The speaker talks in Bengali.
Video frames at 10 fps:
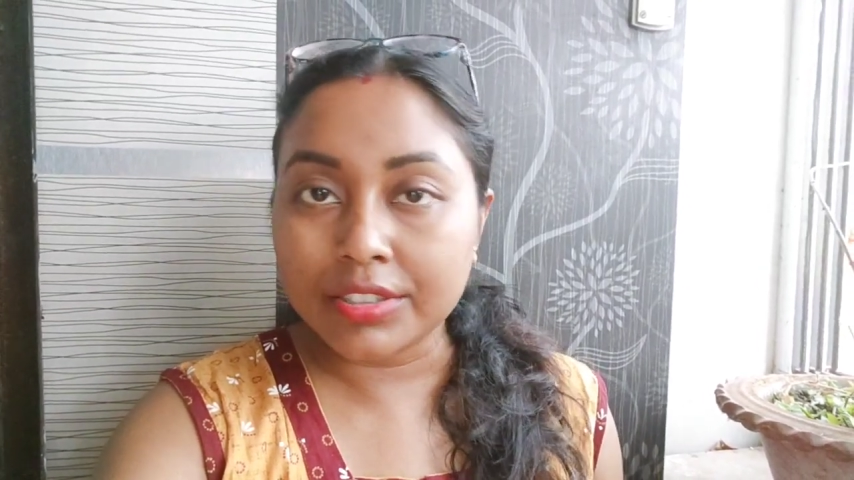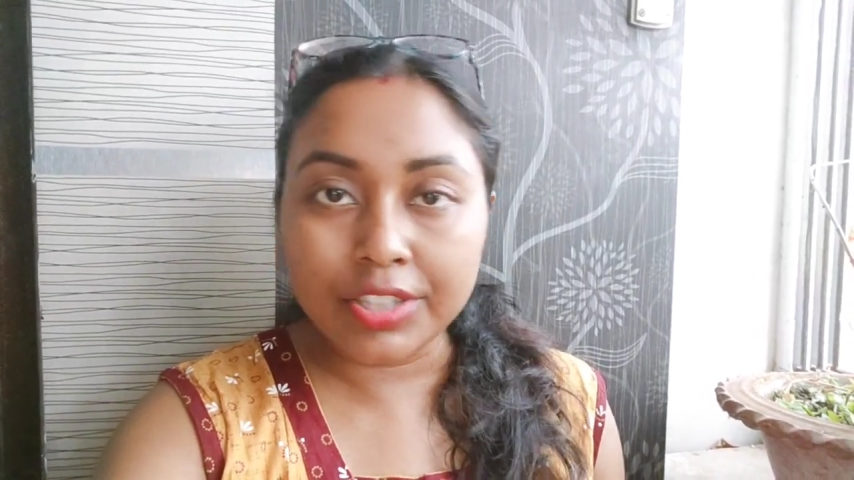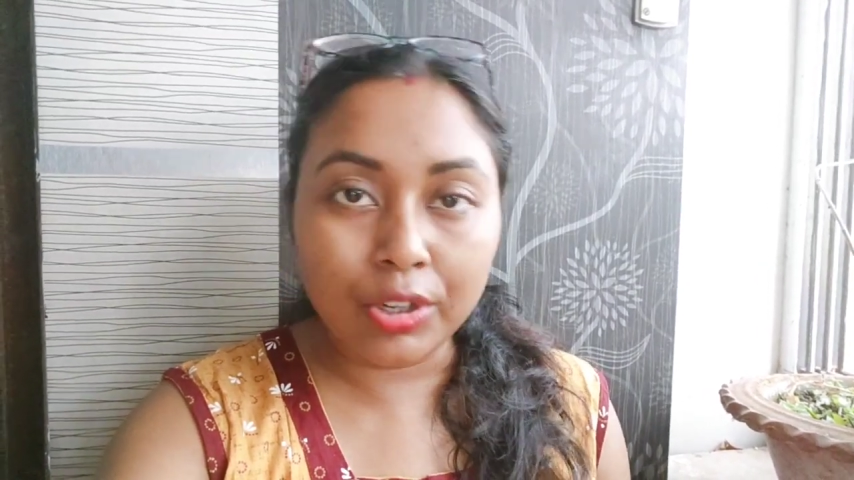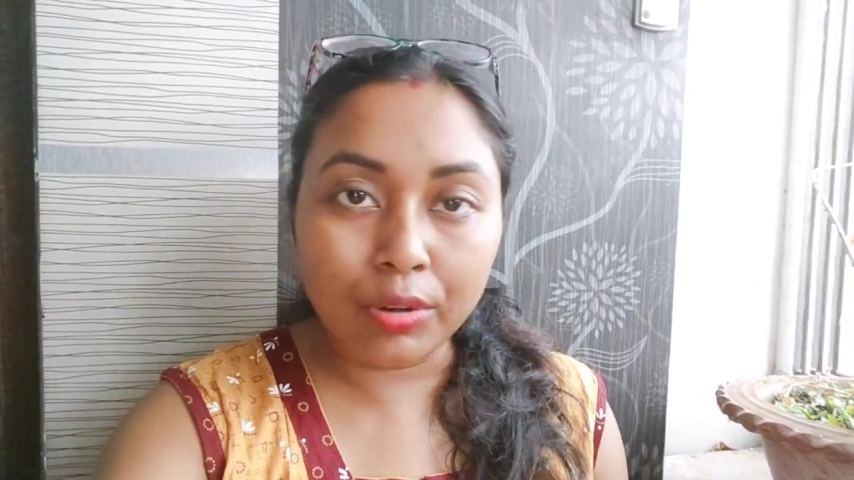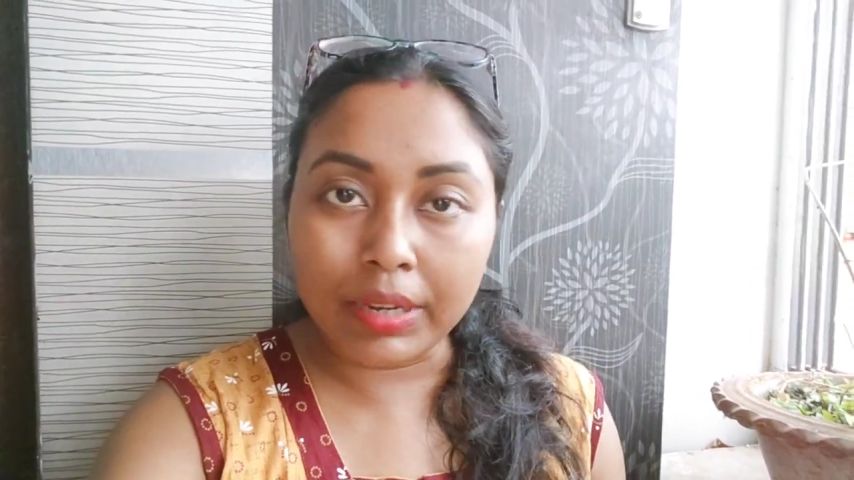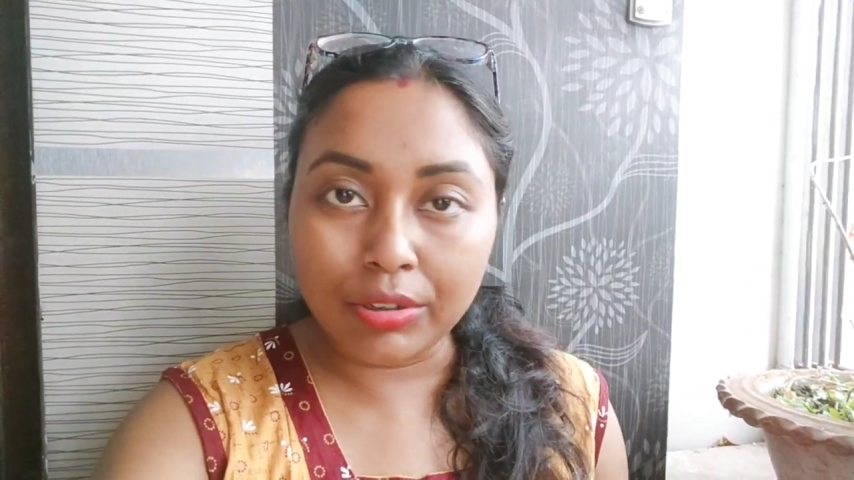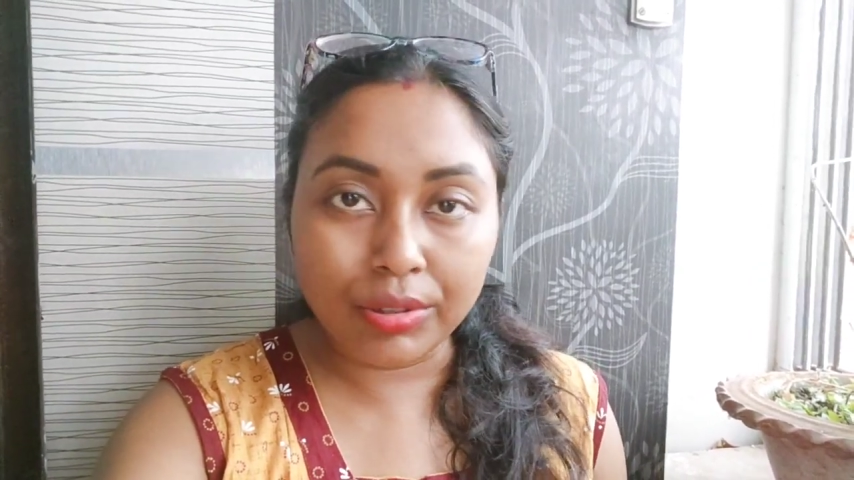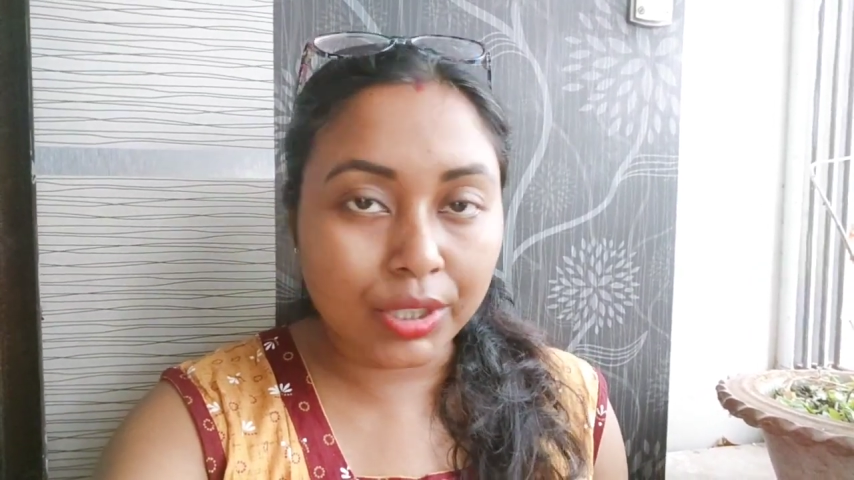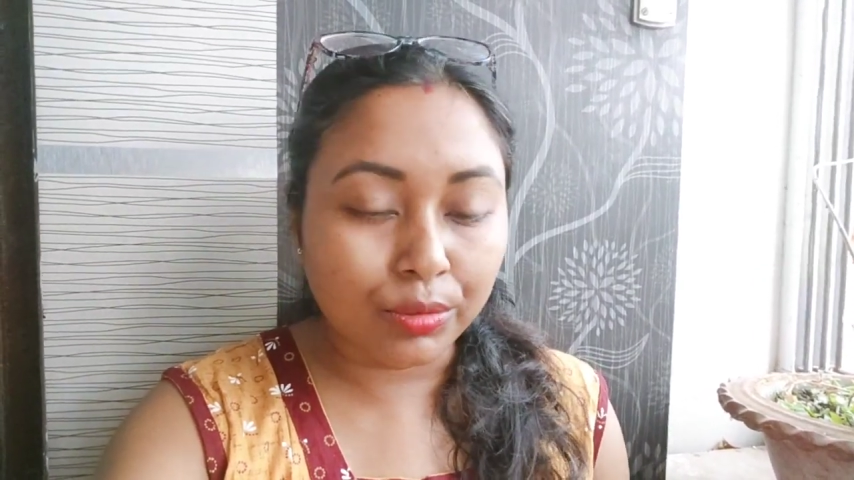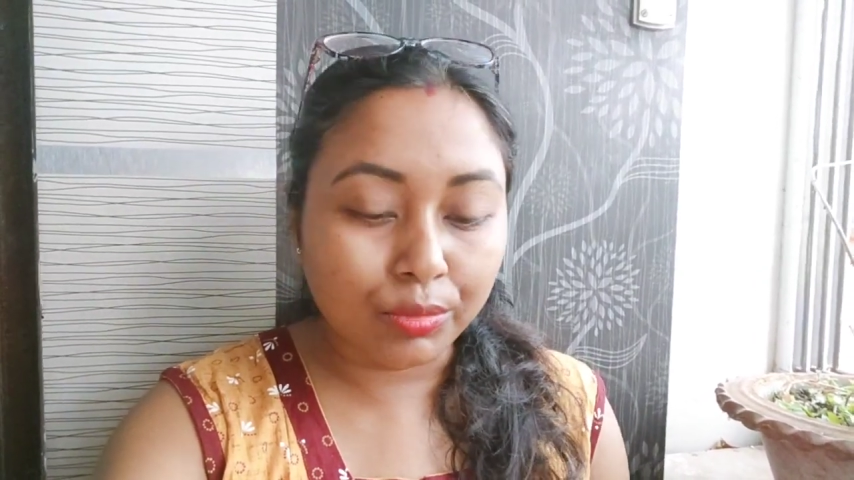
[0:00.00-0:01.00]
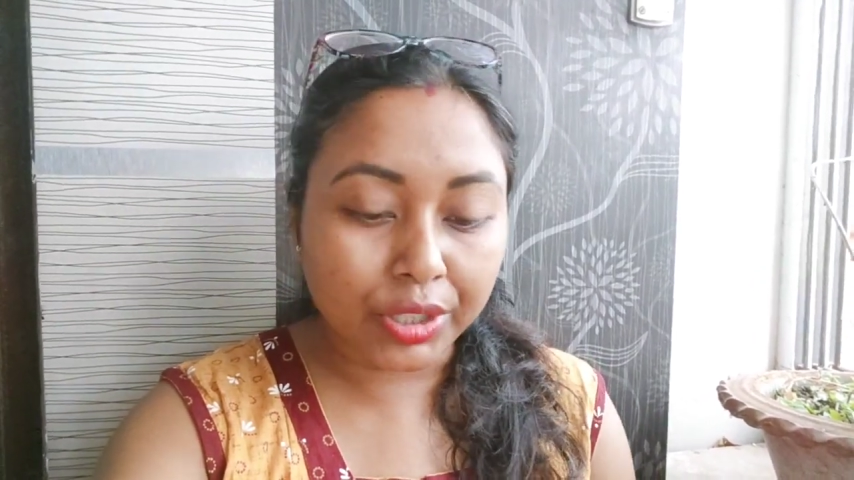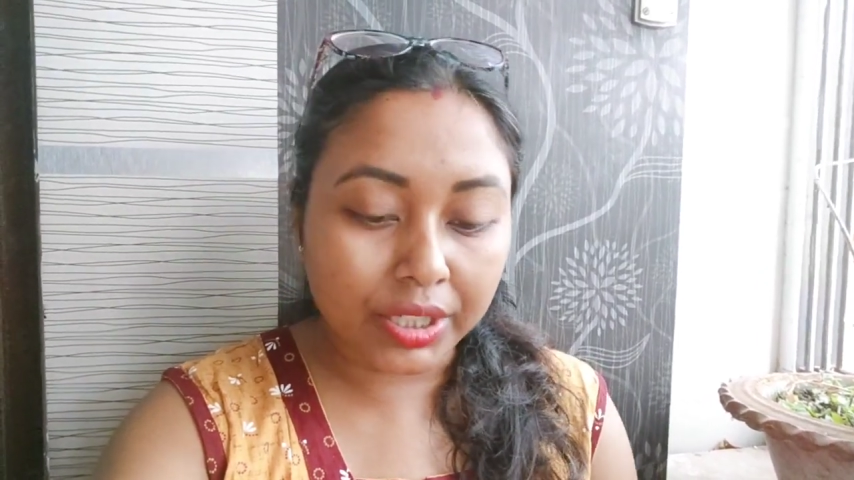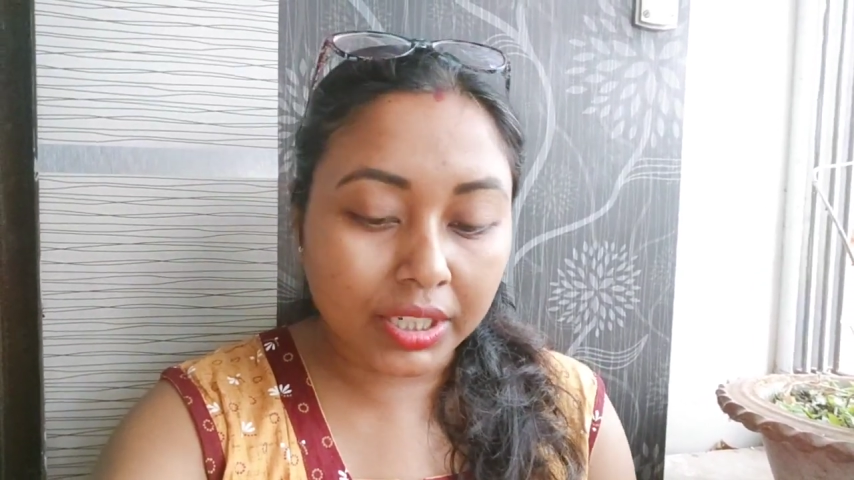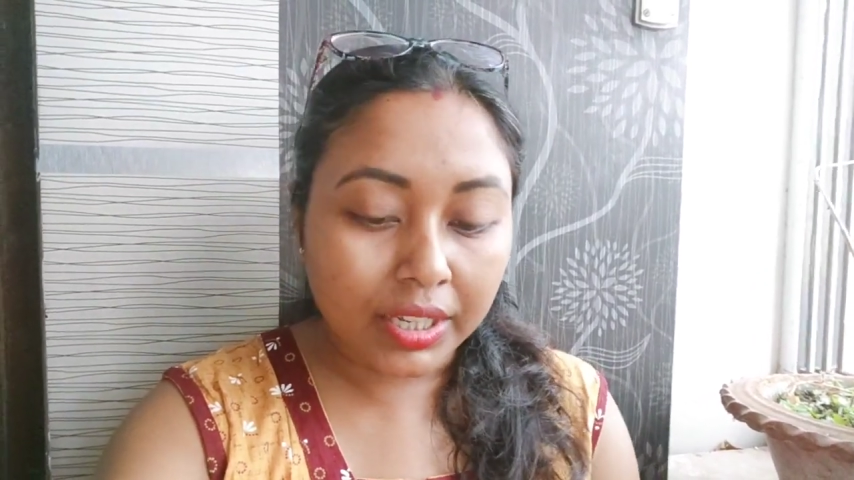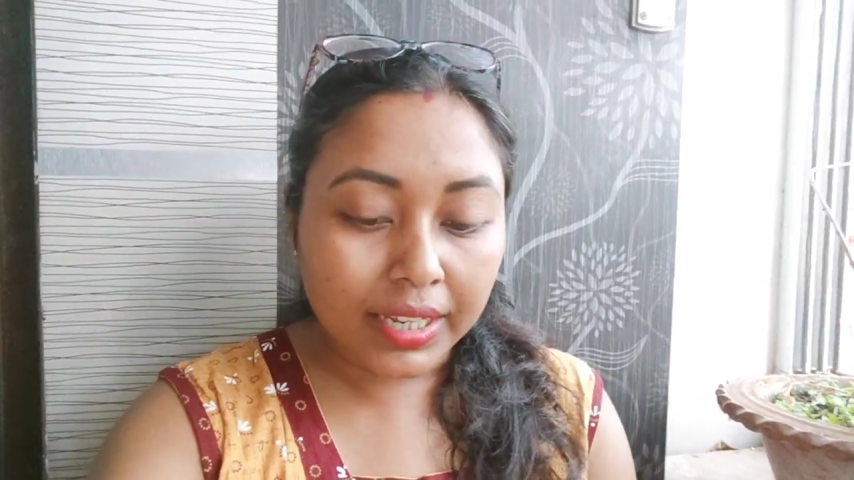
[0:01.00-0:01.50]
স্ত্রীও ভালো করে
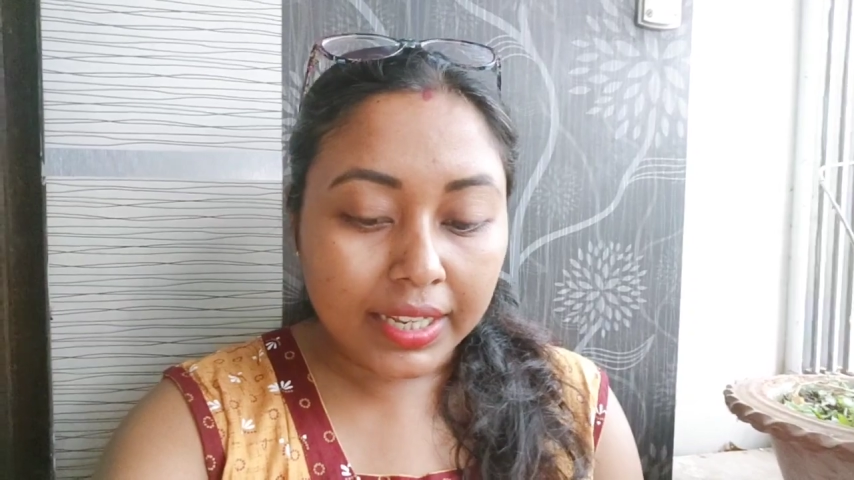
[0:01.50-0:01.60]
ঘুমোয়নি